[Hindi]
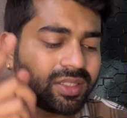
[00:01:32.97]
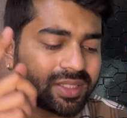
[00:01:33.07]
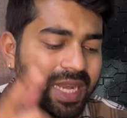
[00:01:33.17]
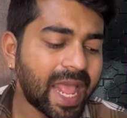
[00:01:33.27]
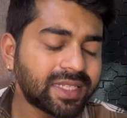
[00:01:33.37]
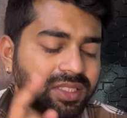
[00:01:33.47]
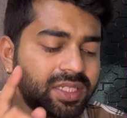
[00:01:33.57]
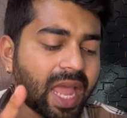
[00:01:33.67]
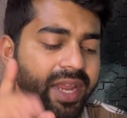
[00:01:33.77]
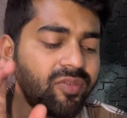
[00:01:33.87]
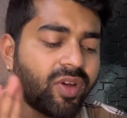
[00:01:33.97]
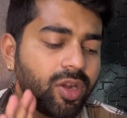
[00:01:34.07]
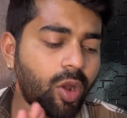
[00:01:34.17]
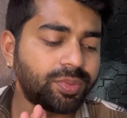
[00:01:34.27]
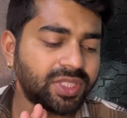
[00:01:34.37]
स्लैश नाइन वन
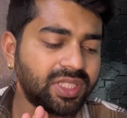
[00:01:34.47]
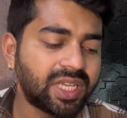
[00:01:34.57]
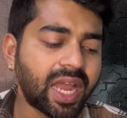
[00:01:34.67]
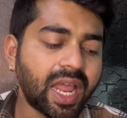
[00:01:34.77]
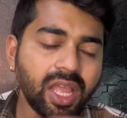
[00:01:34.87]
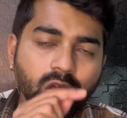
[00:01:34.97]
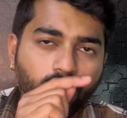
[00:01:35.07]
ऑप्शन दिखा रहा है